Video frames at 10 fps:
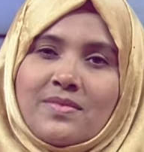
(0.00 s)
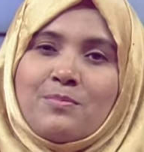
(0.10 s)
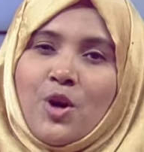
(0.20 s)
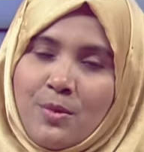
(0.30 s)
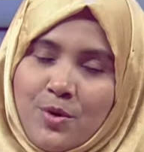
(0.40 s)

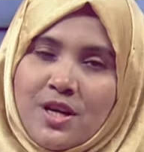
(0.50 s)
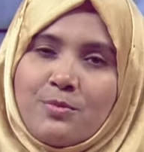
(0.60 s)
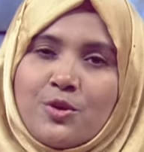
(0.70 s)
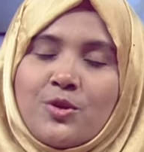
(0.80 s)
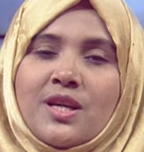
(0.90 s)
বরাবরের
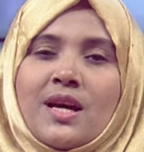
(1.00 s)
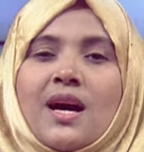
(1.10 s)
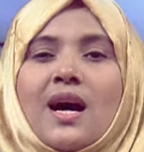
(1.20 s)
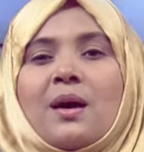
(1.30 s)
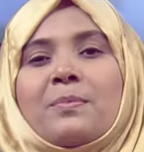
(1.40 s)
মতোই
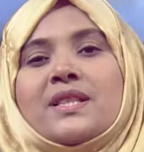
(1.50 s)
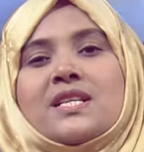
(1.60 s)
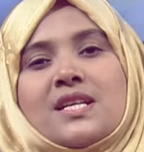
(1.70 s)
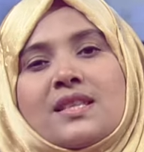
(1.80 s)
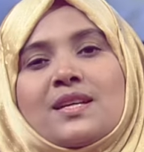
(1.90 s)

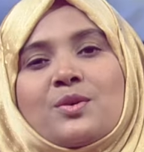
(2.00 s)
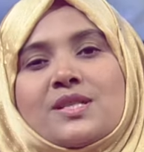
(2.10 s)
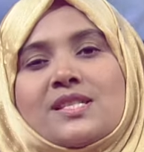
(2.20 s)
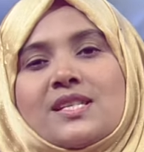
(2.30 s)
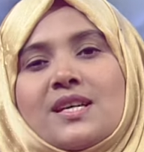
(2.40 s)
আপনাদের সাথে
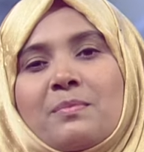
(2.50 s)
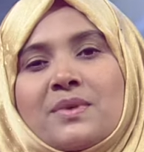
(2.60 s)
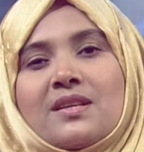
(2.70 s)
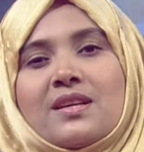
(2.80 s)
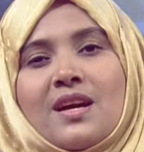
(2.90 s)
রয়েছি
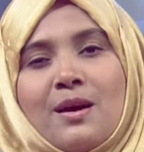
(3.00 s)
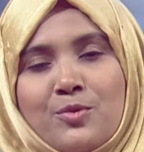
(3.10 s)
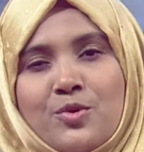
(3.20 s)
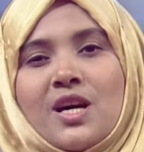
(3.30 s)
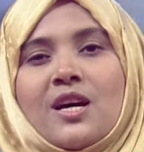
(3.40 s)
আমি
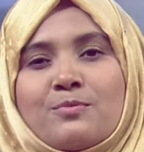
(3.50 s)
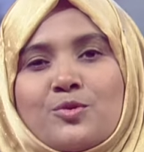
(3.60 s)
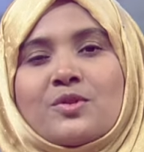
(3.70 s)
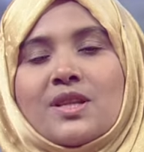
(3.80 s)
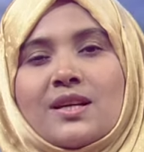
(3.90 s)
কামরুন্নাহার
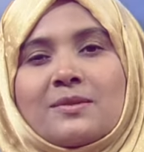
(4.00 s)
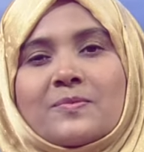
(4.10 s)
মুক্তা